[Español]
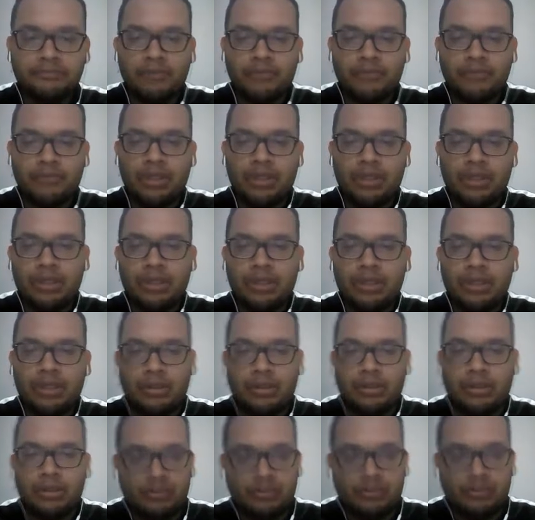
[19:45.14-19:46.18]
y
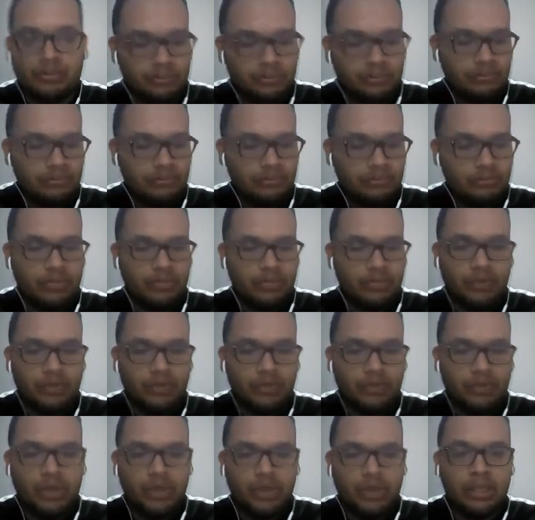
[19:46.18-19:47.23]
para
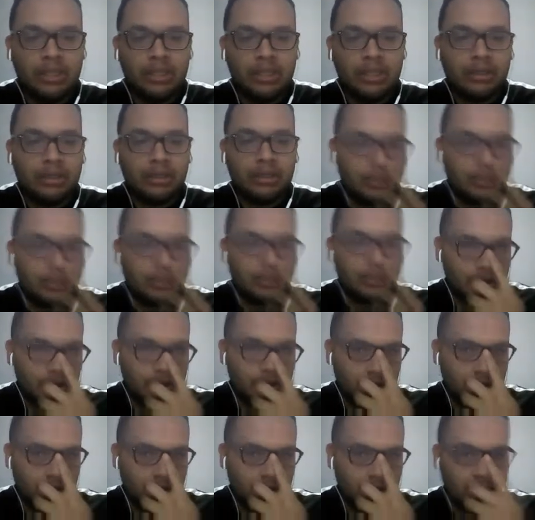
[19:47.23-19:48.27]
poder hallar
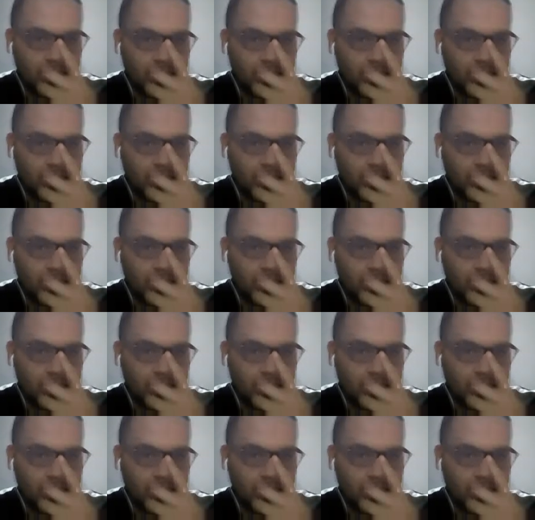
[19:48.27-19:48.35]
el,